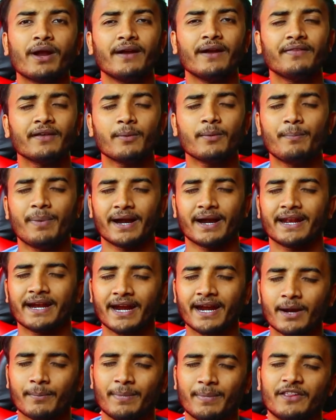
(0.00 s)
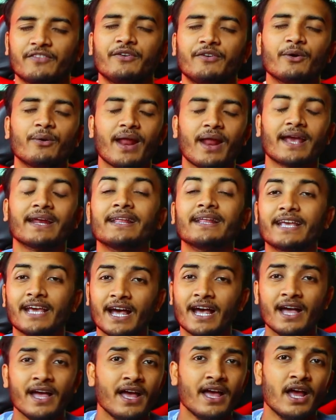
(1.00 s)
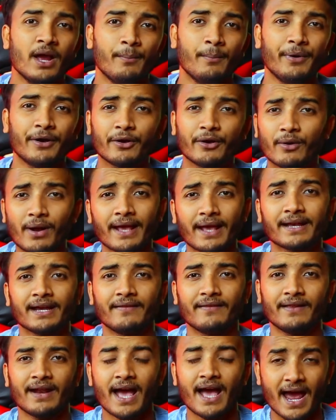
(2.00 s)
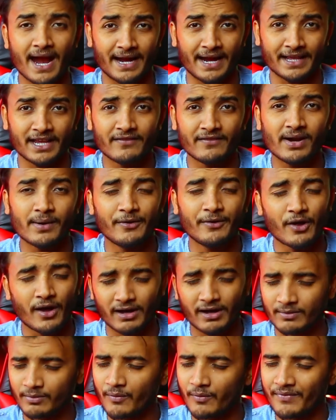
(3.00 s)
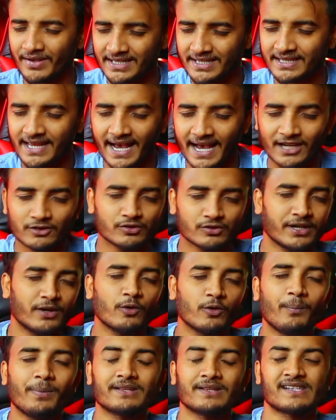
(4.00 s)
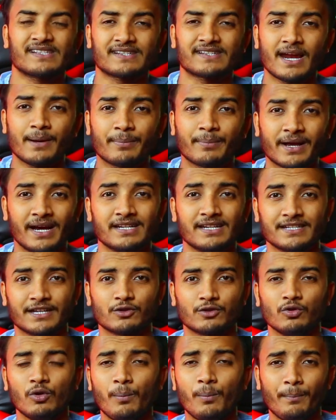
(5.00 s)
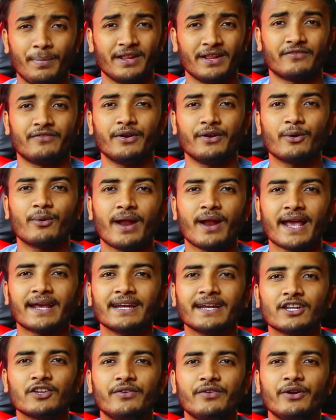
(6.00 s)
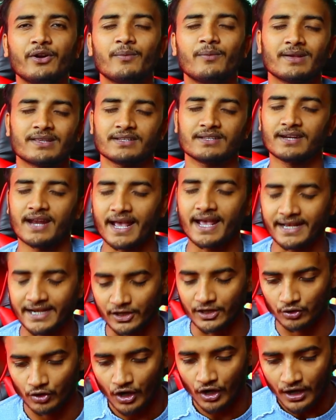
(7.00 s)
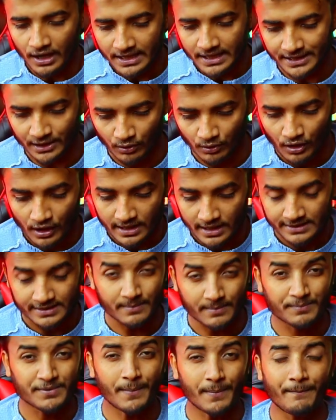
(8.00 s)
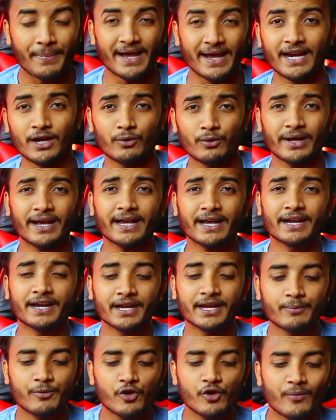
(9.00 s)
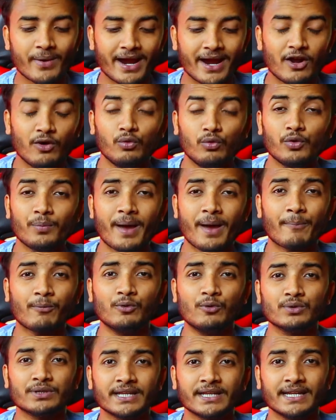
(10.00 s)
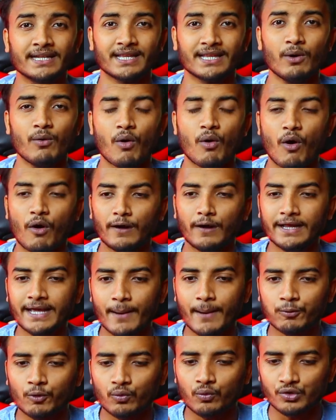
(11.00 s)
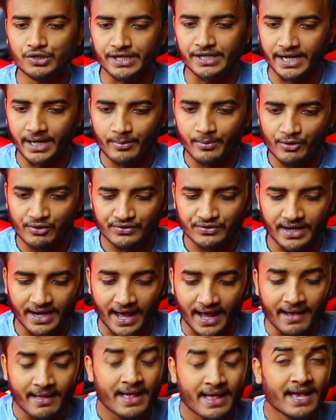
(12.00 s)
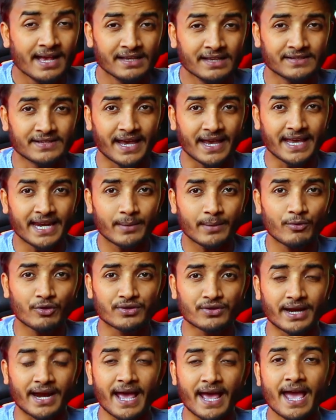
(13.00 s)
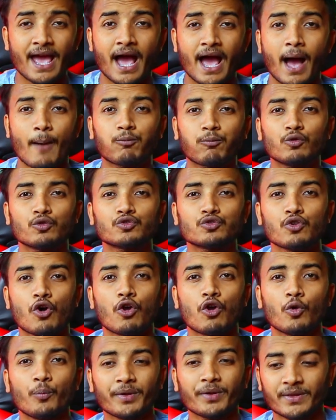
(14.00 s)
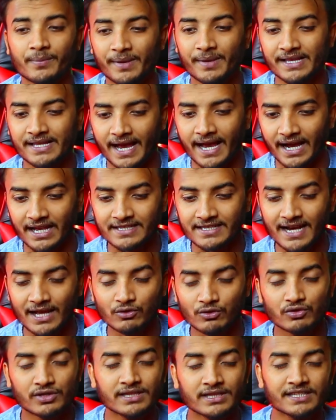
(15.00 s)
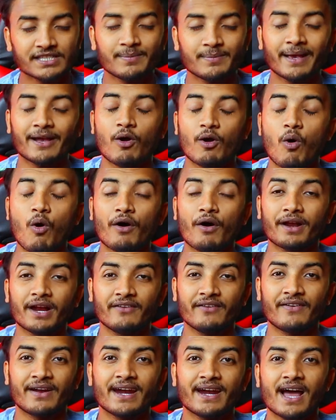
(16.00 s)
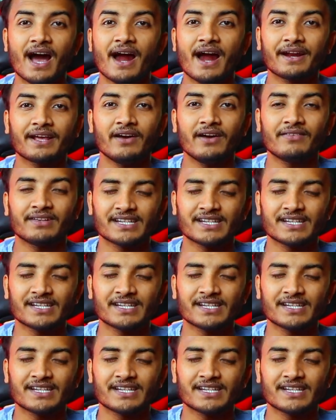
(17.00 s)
पूरा एंड तक बने रहना प्लीज वीडियो को लाइक नहीं किया वीडियो को लाइक कर देना एंड ये वाला वीडियो अगर आपको पसंद आएगा तो चैनल को प्लीज सब्सक्राइब कर सकते हो प्लीज वीडियो को लाइक नहीं है तो वीडियो को बस लाइक कर दो चलो सब सबसे पहले लूट एक रिव्यू वाला लूट मैं आपको दे देता हूँ ऑनली आपको कुछ रिव्यूज देना है सही रिव्यूज देना है आपको सौ रुपीज मिल जाएगा साथों साथ इसमें एक और रेफरल अर्न का